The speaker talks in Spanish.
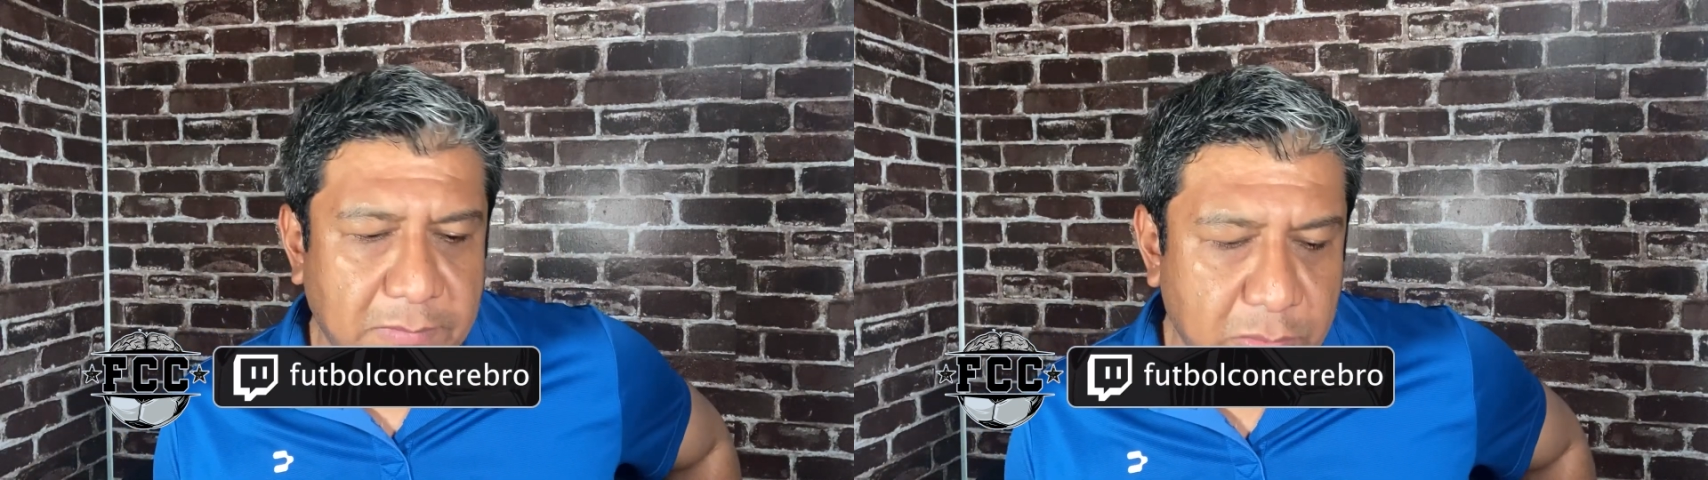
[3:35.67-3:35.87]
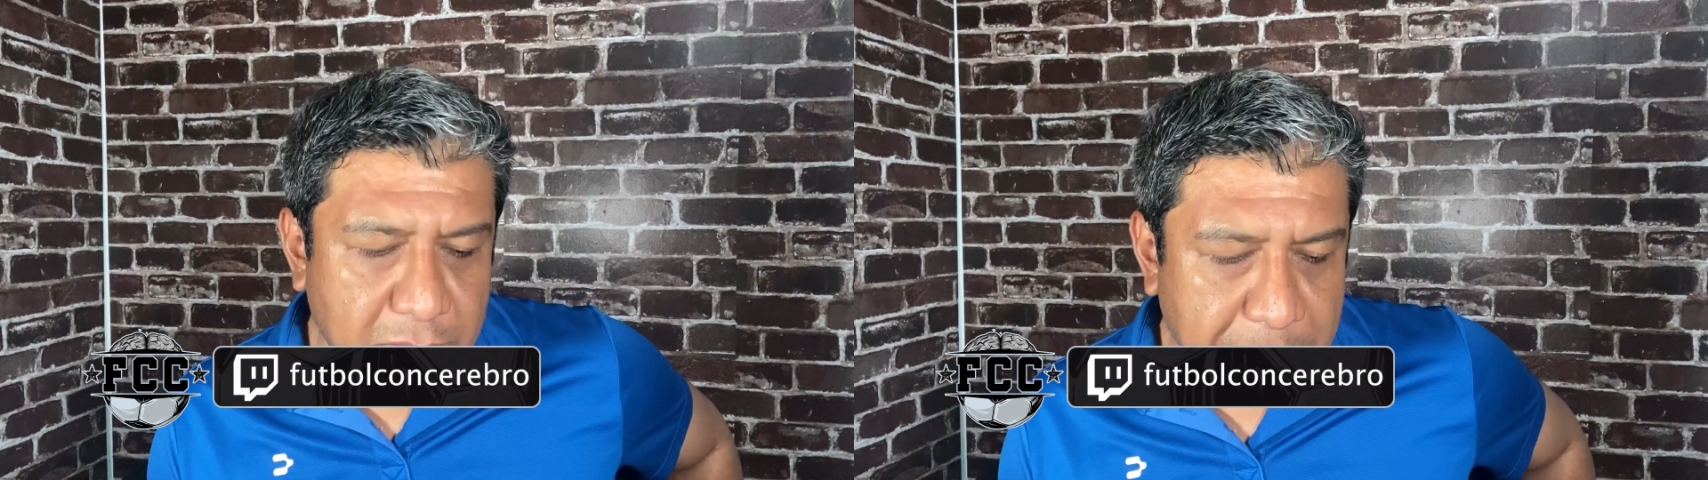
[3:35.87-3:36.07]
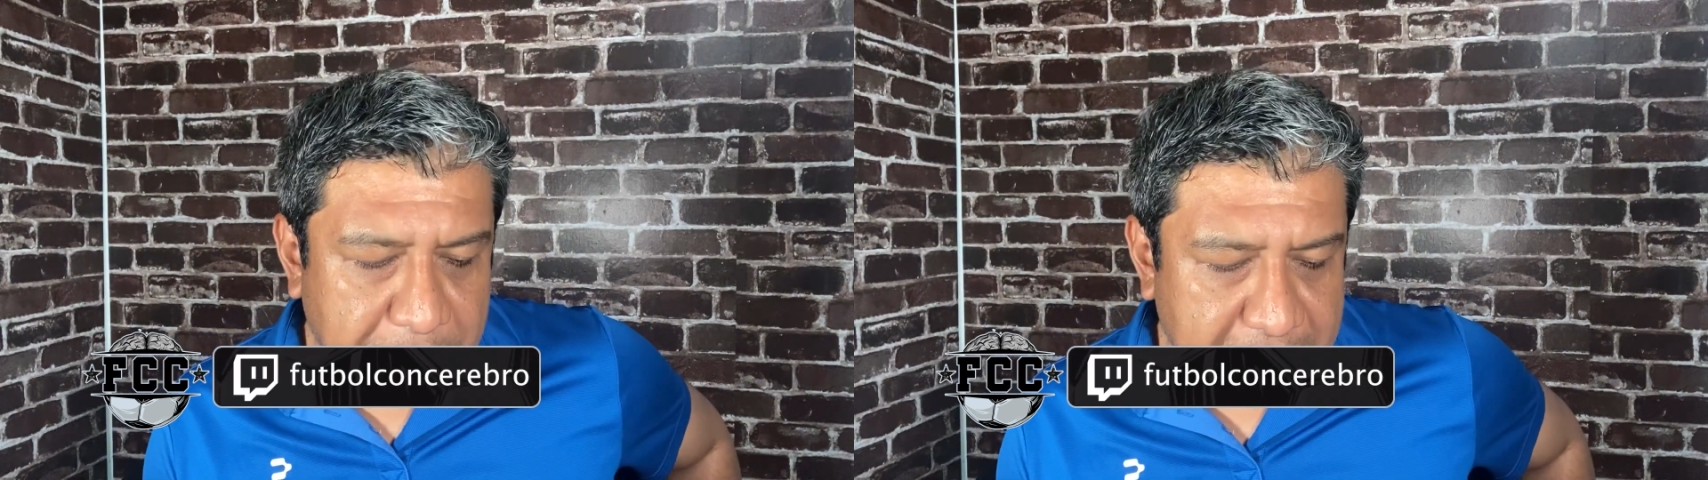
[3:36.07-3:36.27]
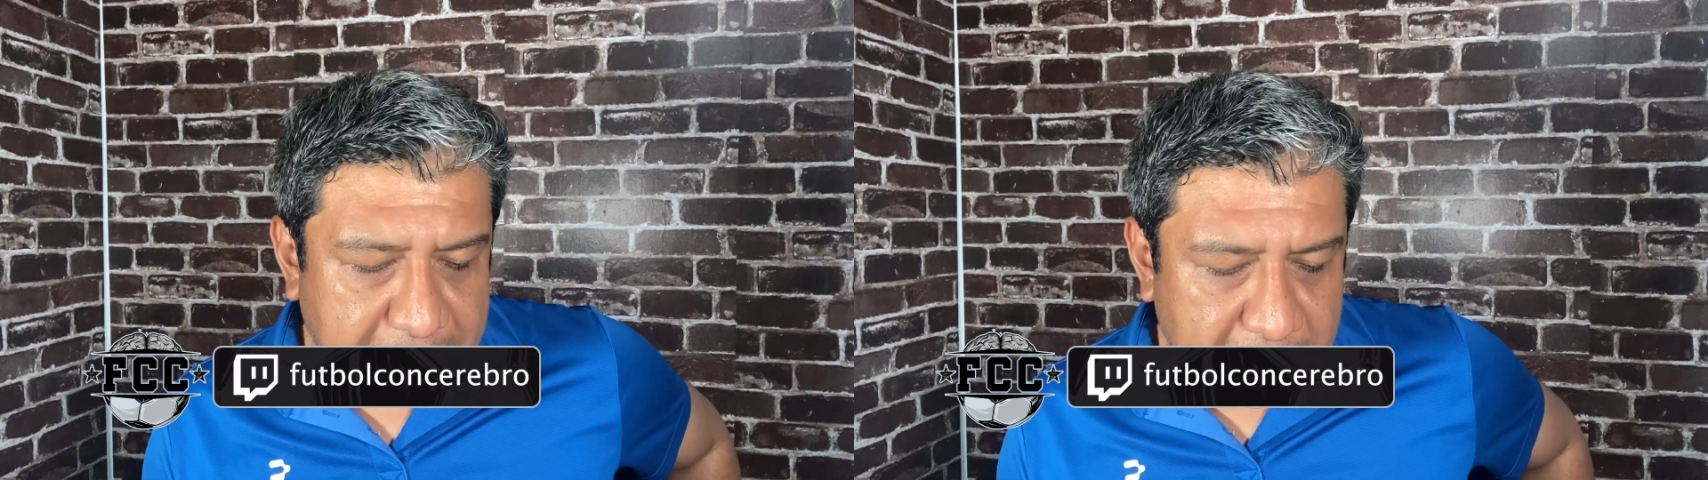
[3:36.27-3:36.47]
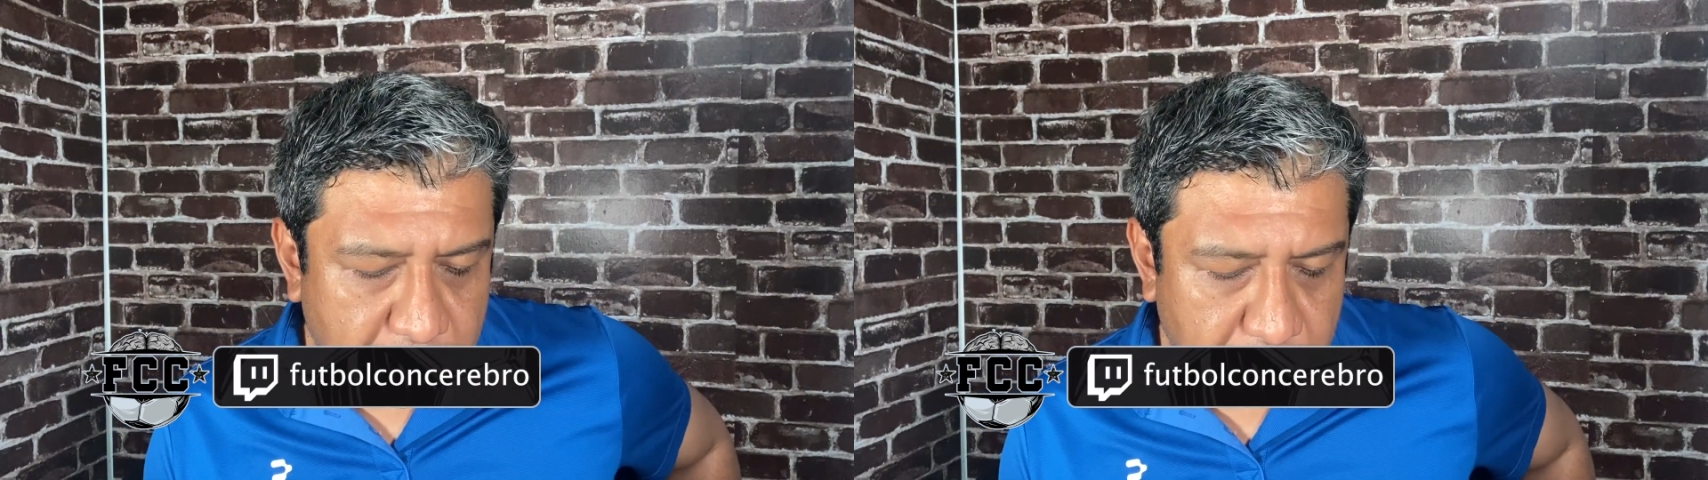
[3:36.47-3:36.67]
de una
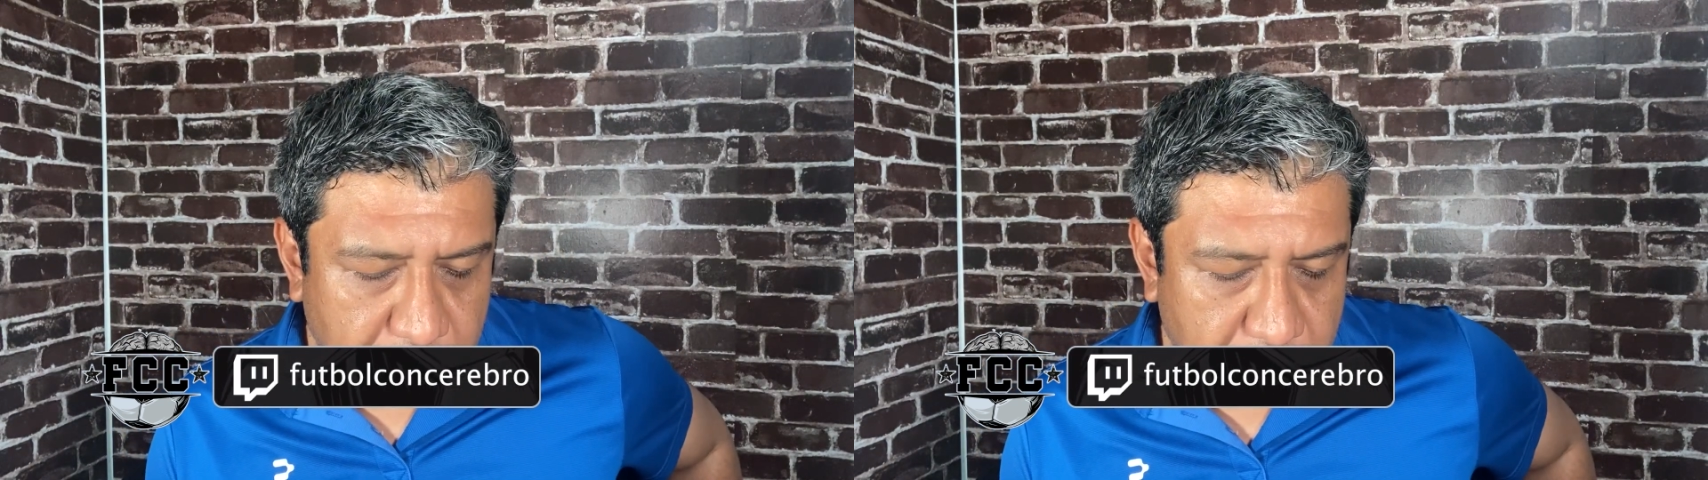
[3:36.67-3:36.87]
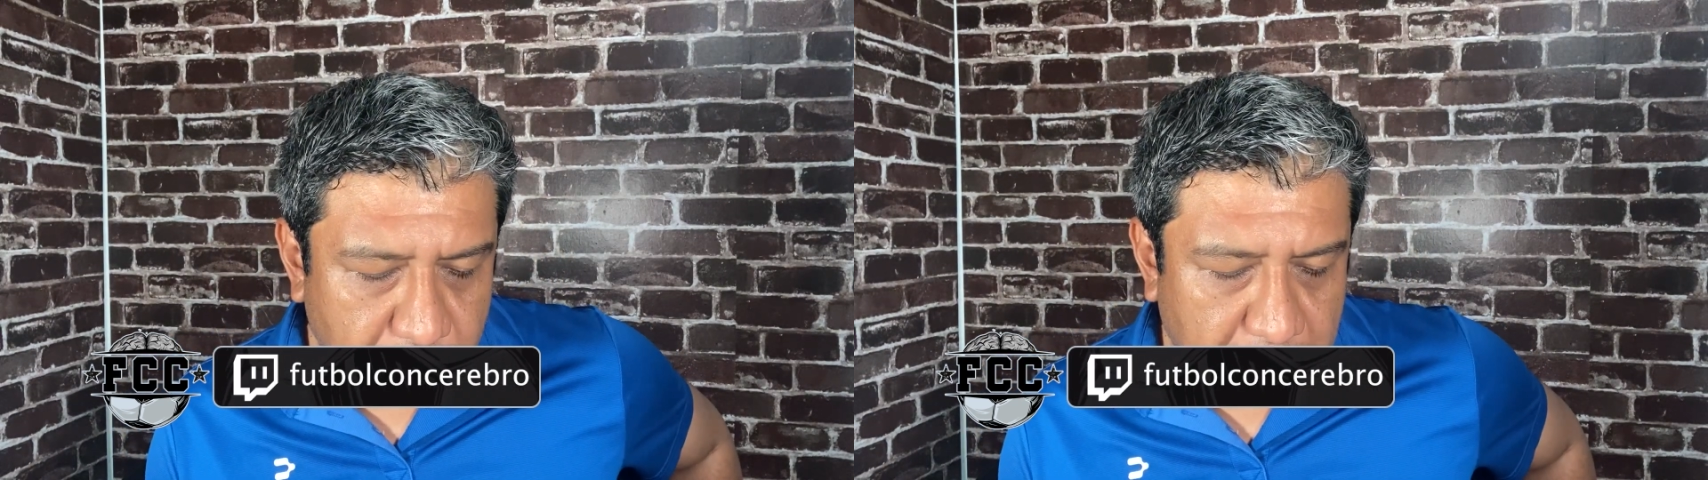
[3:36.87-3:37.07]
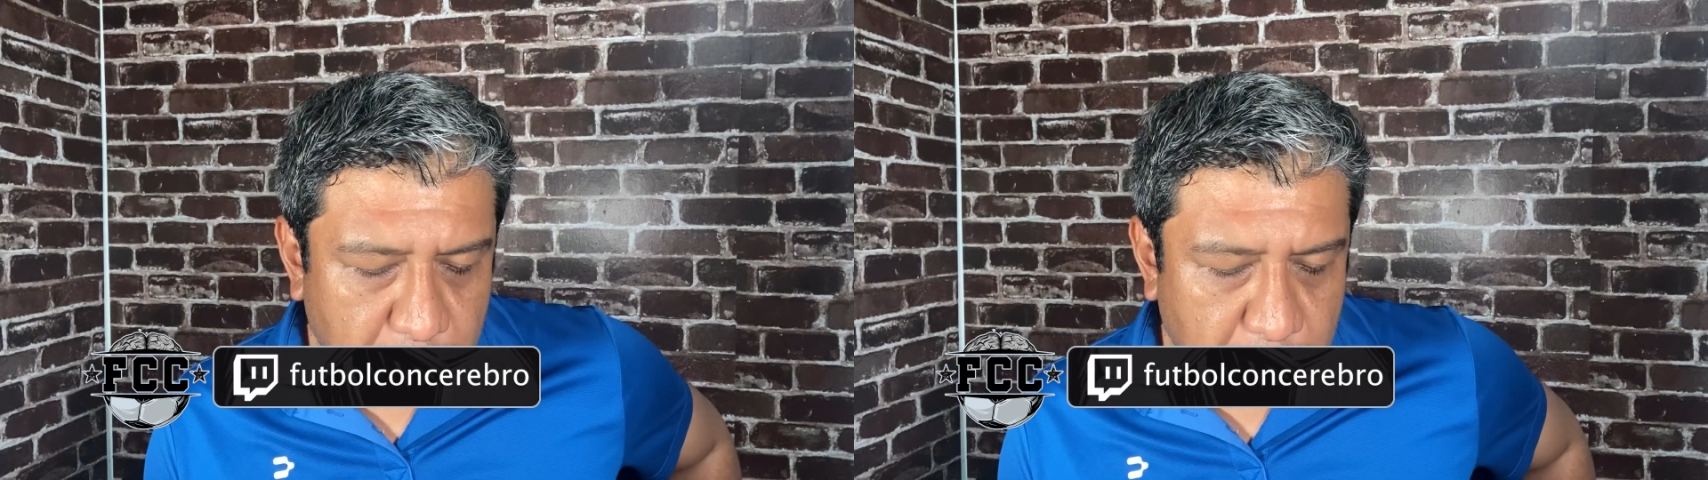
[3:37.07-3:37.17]
plática con, con